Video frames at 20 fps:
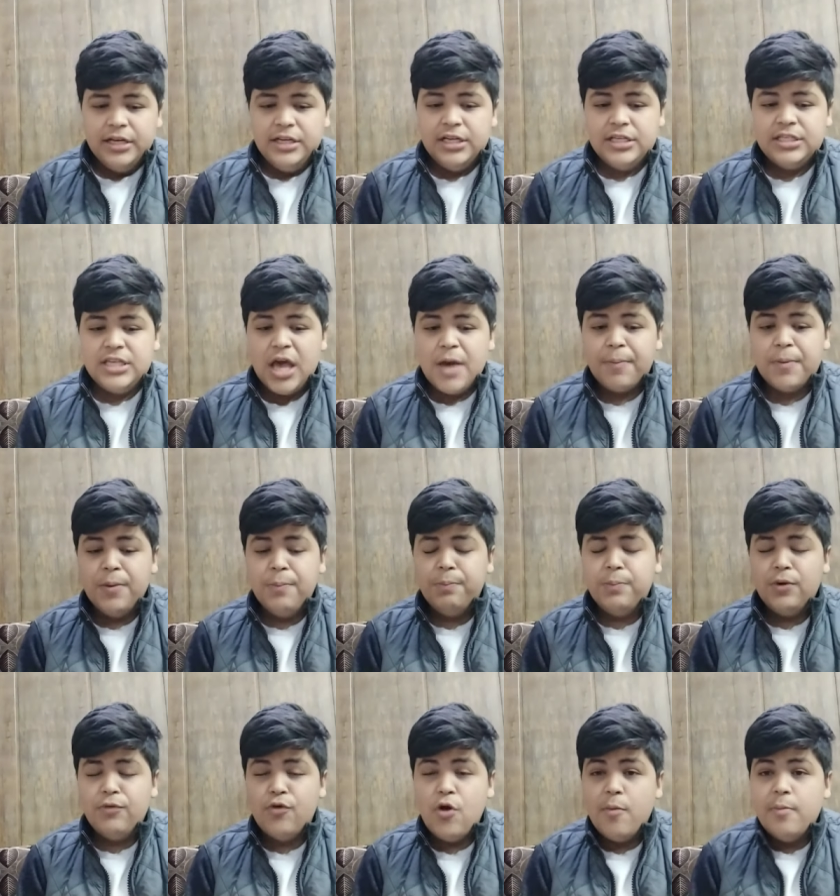जिससे आपकी
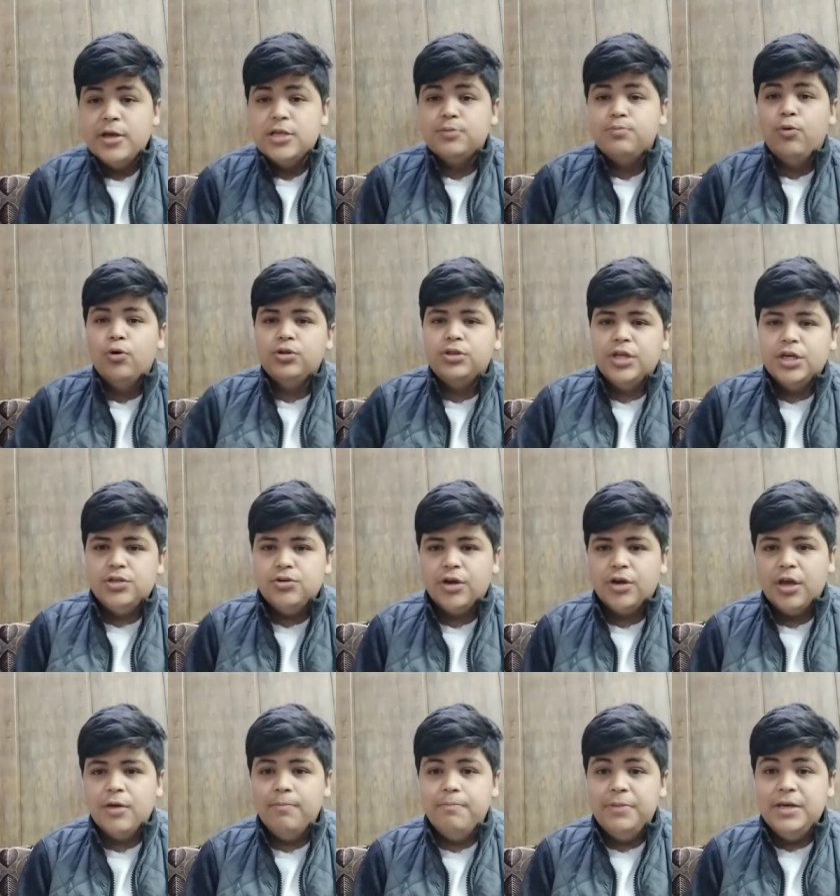परफॉर्मेंस बहुत तेज़
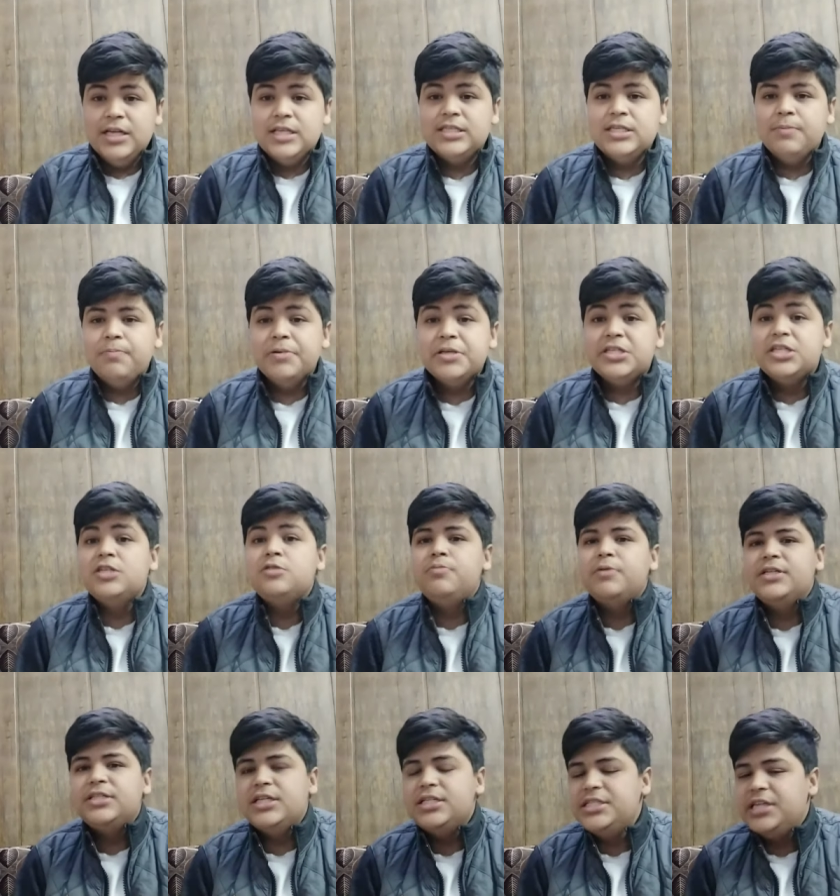होगी बीस से पच्चीस
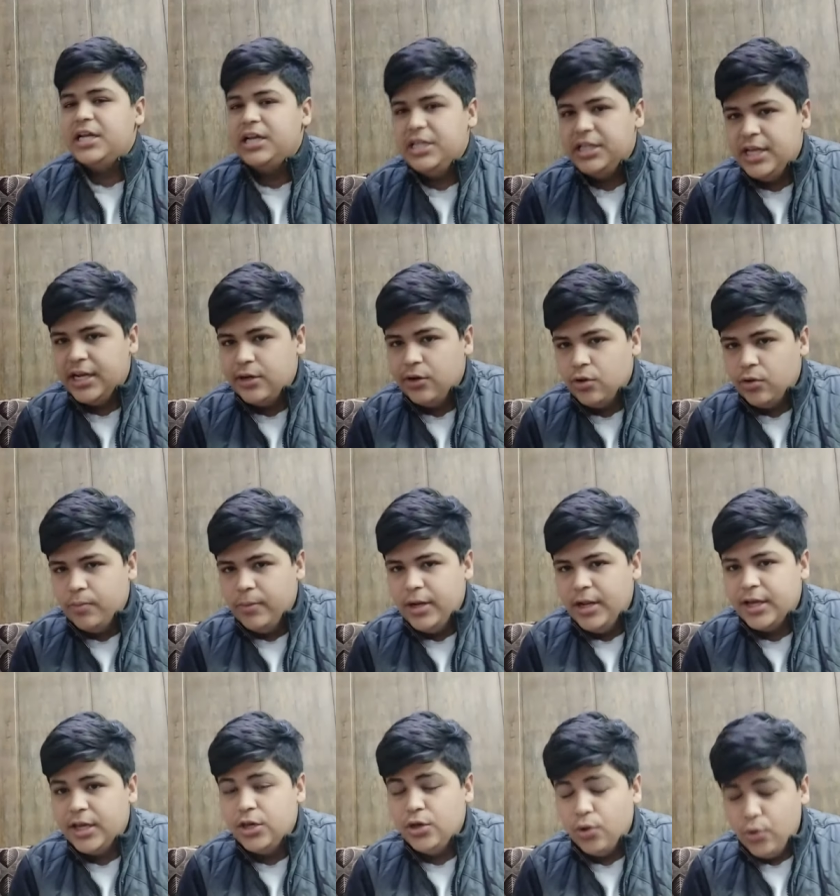परसेंट ज़्यादा देखने को
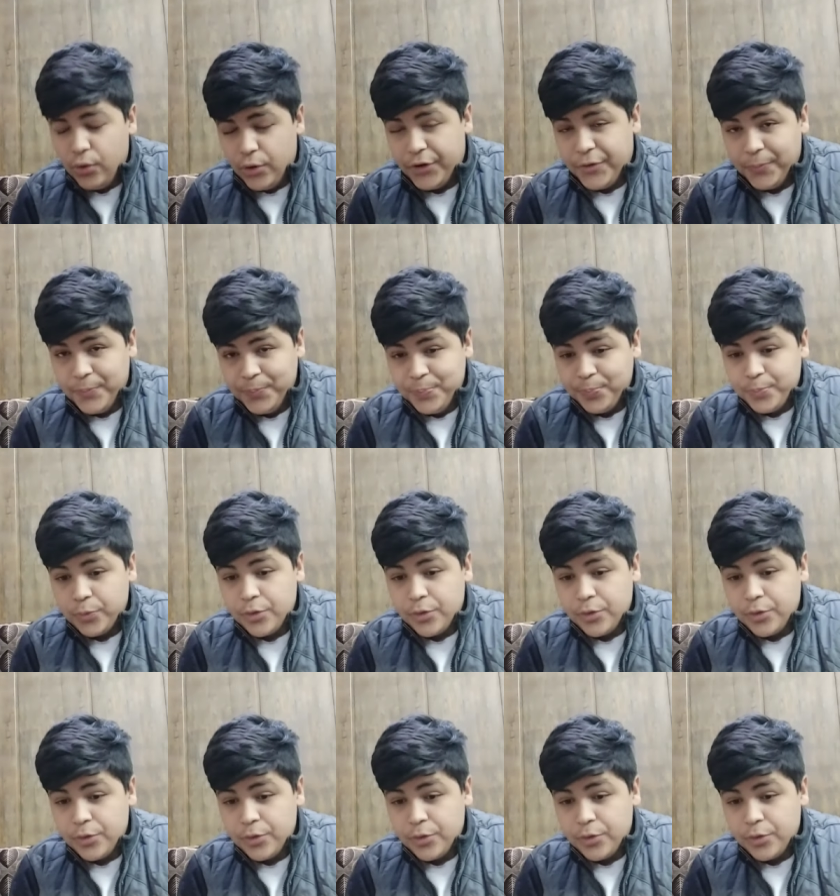मिलेगी और